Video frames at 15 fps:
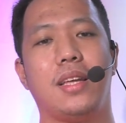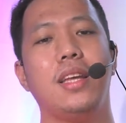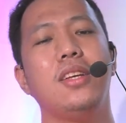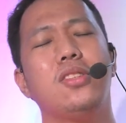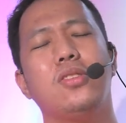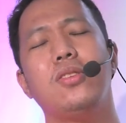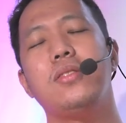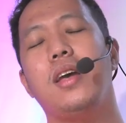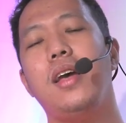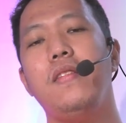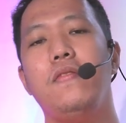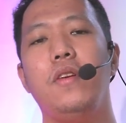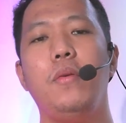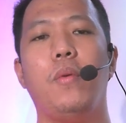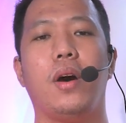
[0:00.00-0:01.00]
Kingston
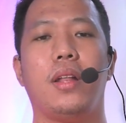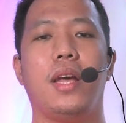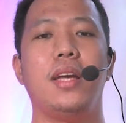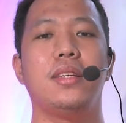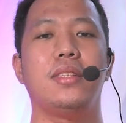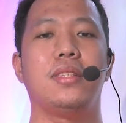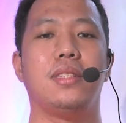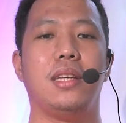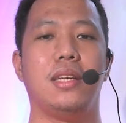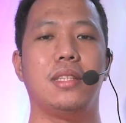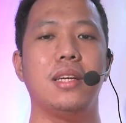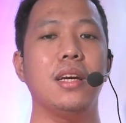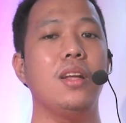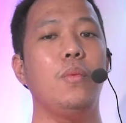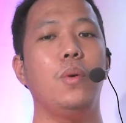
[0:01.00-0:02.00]
NV1 SSD
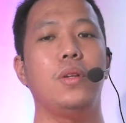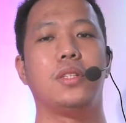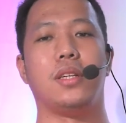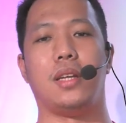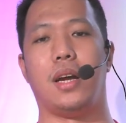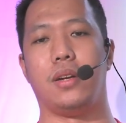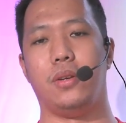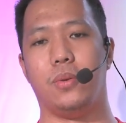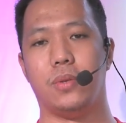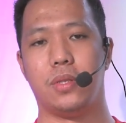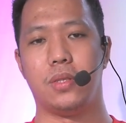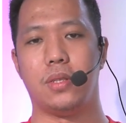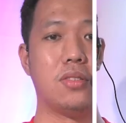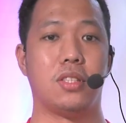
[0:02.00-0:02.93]
sa real-world scenarios.